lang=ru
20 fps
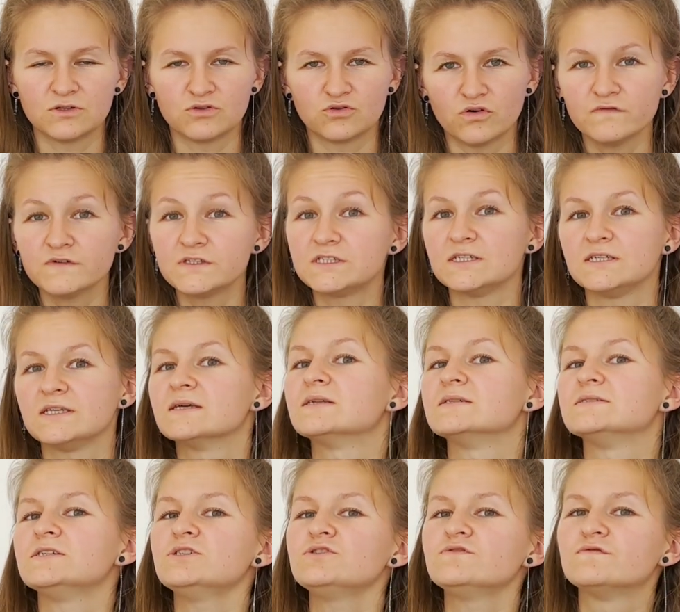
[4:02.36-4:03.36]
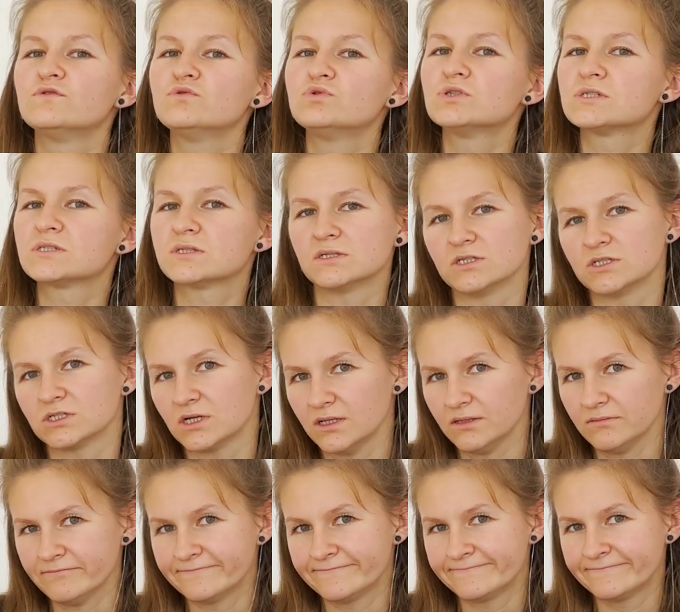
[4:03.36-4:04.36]
новость, я надеюсь, вы уже слышали
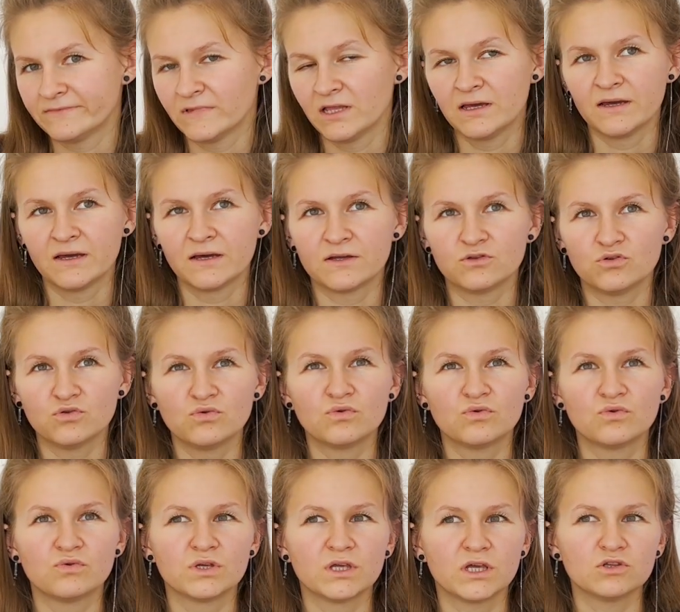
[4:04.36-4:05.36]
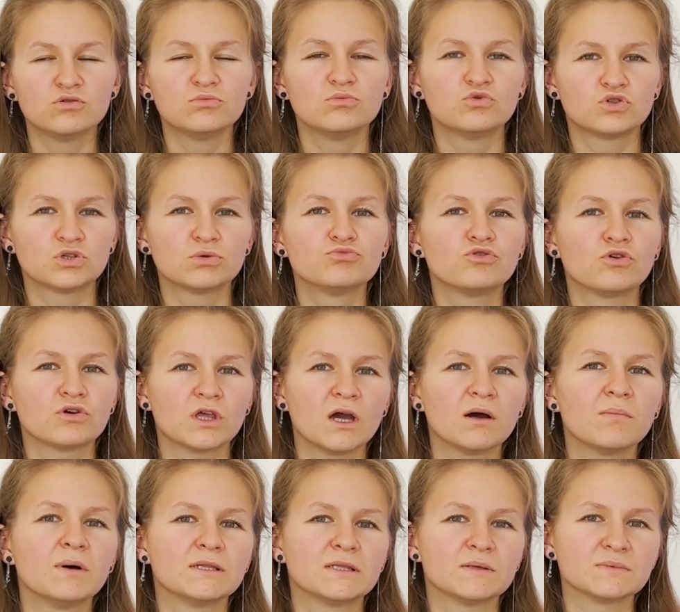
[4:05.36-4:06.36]
ну, я думаю, уже многие
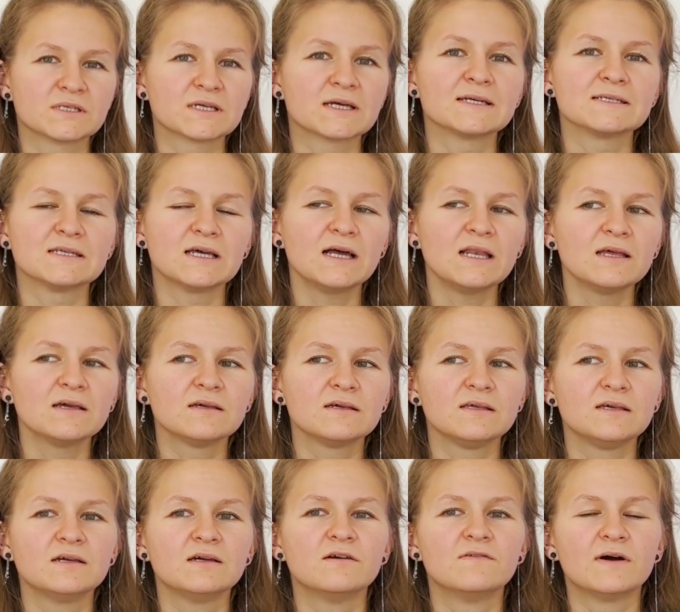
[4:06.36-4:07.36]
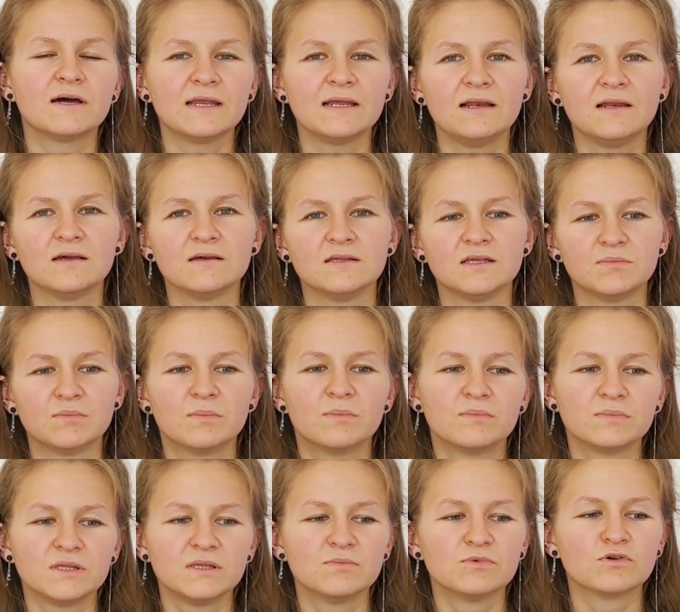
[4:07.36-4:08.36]
об этом сказали и говорили,
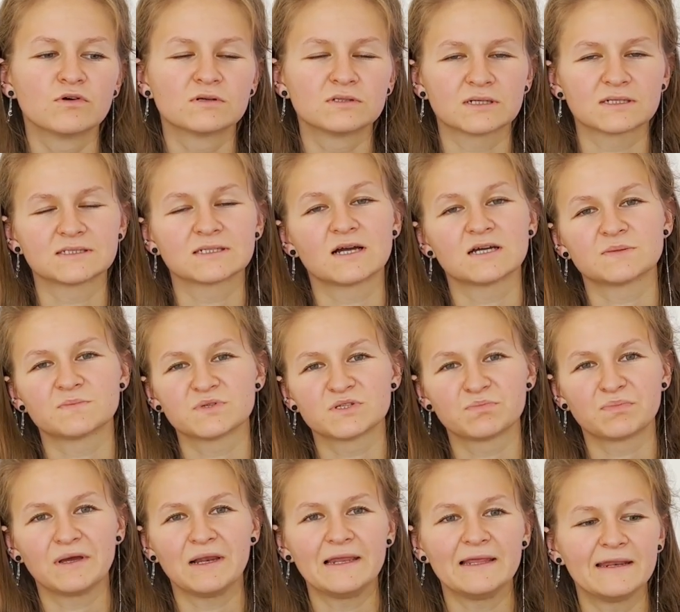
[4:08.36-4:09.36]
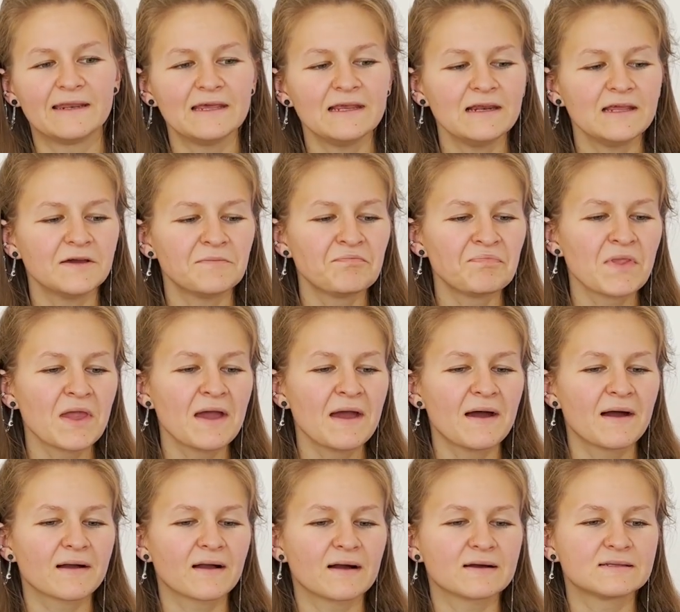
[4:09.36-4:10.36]
немного, так скажем, спойлерили,
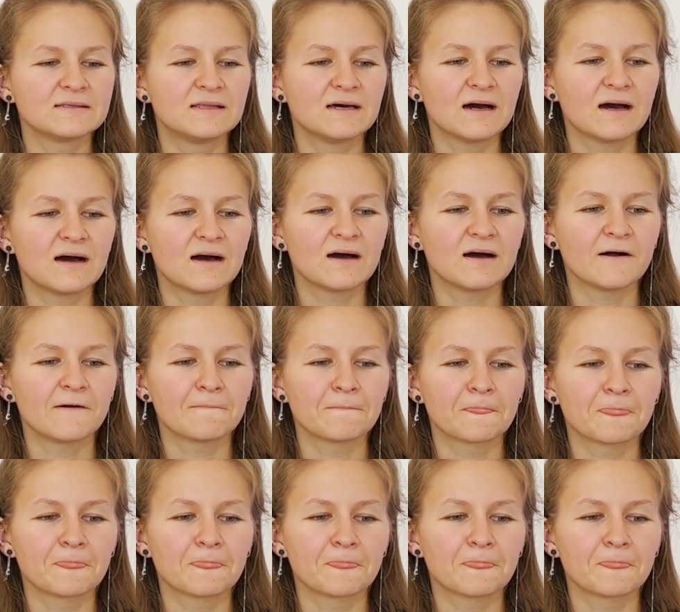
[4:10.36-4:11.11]
когда